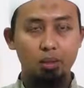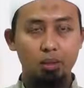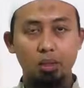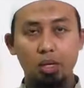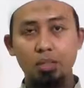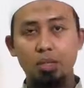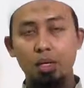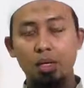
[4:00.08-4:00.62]

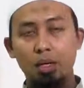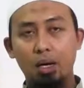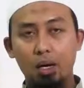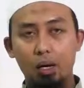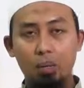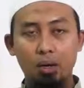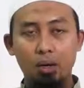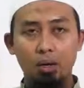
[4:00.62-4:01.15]
sejajar
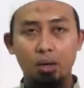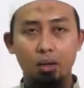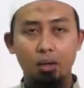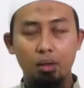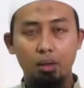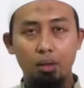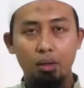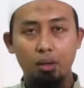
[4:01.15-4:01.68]
dengan apa?
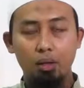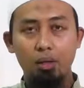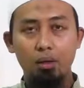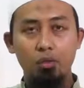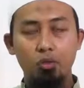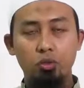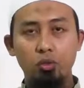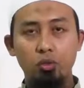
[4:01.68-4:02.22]
Ya,
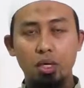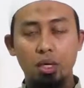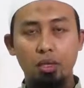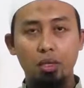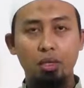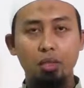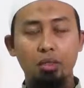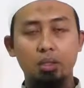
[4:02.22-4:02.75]
ujung
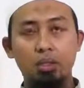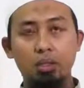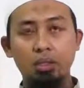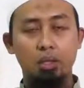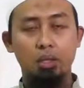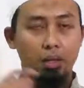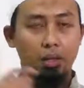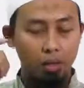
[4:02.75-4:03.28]
jarinya ini
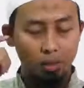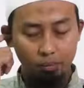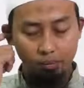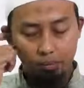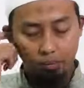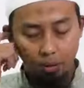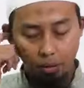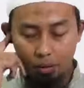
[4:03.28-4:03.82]
sejajar
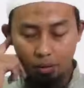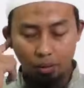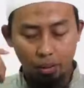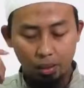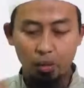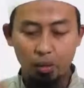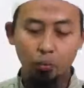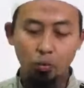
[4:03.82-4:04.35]
dengan
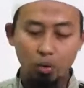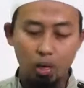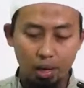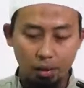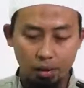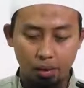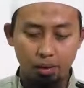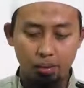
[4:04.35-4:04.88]
dengan
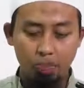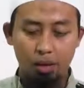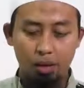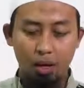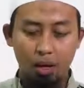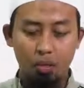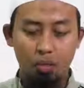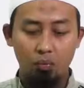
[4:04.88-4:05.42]
pundaknya.
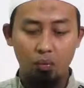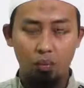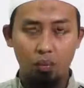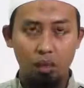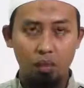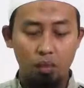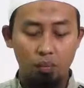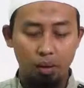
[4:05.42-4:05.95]
Hagwa
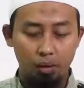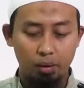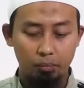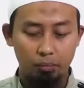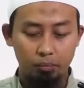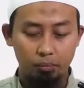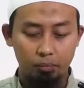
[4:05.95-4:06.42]
mangkibai.